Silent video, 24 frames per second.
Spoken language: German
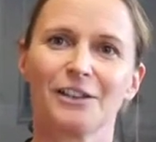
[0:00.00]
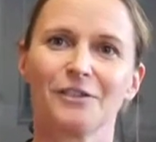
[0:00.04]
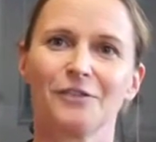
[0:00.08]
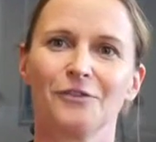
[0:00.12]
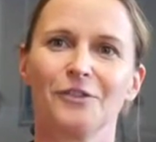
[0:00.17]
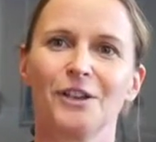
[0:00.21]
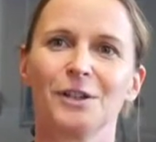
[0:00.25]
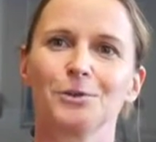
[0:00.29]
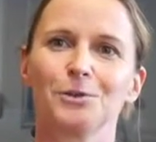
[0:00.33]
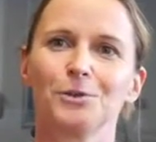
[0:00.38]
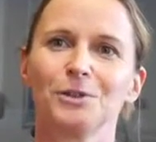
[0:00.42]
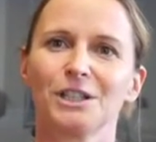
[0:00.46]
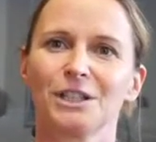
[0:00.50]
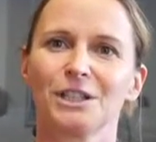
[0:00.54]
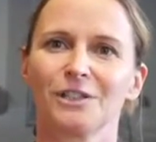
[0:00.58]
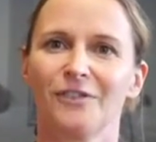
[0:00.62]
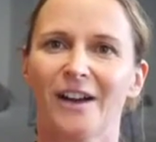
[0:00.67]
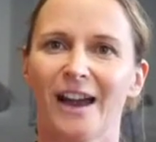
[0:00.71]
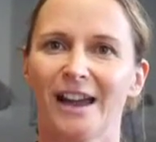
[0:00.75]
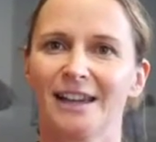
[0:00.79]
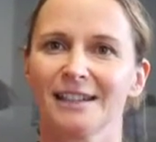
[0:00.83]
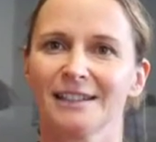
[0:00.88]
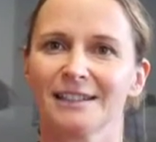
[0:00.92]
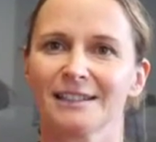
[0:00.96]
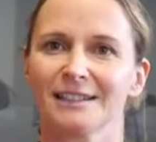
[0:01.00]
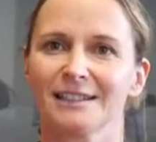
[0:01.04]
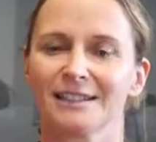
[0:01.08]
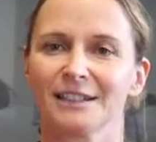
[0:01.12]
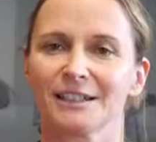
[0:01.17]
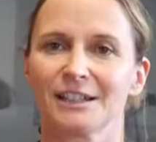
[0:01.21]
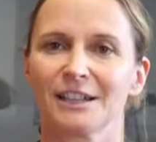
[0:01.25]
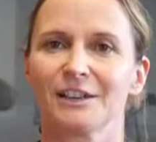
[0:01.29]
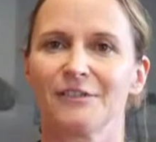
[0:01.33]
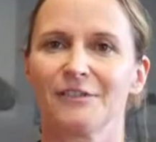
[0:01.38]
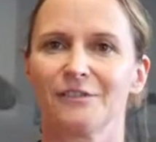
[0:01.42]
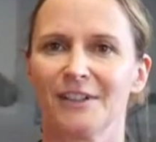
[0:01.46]
wenn du nicht weißt,
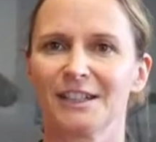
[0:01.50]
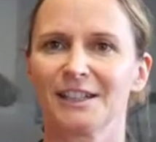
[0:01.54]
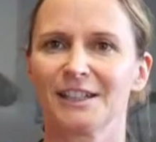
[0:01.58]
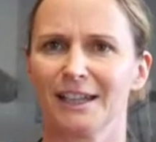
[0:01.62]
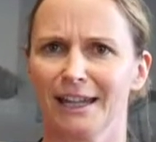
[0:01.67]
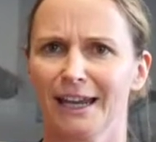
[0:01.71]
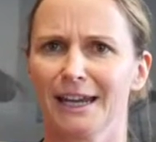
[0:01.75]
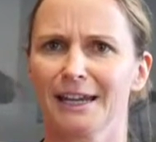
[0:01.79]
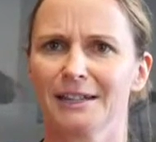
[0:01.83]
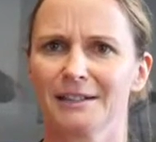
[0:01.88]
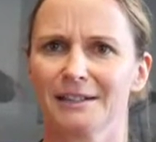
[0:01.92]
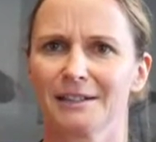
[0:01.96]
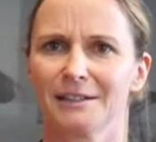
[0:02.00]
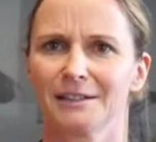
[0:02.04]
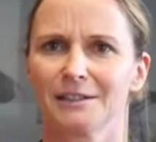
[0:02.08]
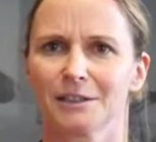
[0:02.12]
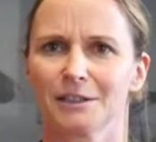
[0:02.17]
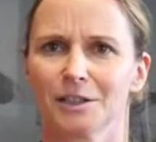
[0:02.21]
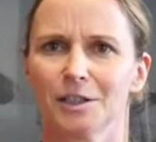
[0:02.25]
welche Rechte es